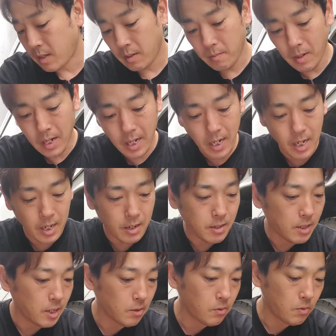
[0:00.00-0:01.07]
今から、
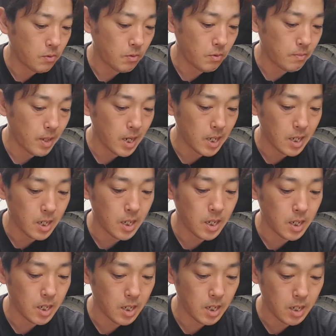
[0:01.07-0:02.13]
あの、
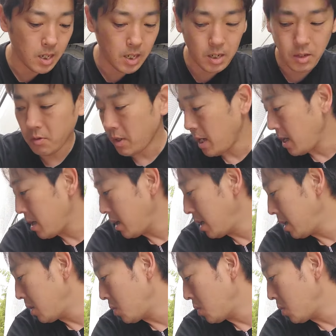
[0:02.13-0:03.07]
マーカーのね、えっ、ー、